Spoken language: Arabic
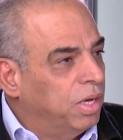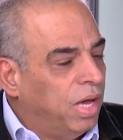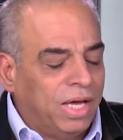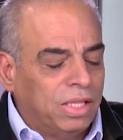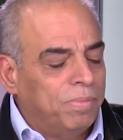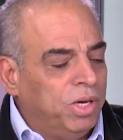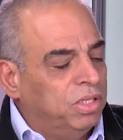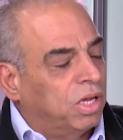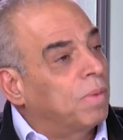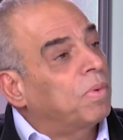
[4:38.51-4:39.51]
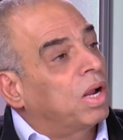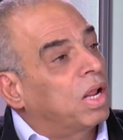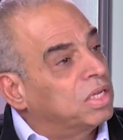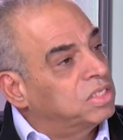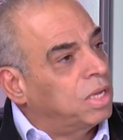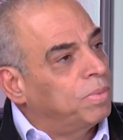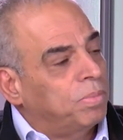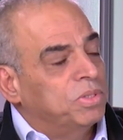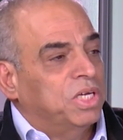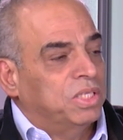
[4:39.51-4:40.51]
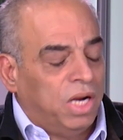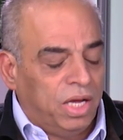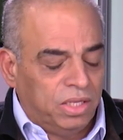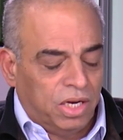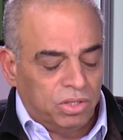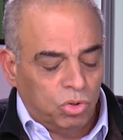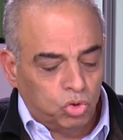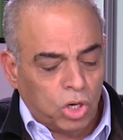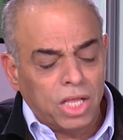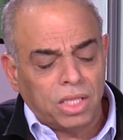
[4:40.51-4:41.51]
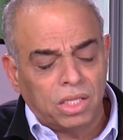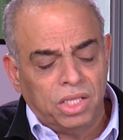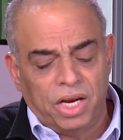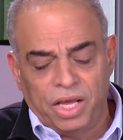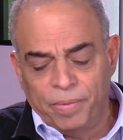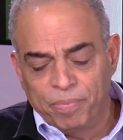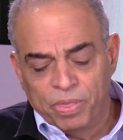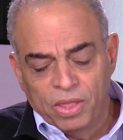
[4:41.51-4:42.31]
عدم احترام قرارها السابق بزياده الحد الادنى انا تقديري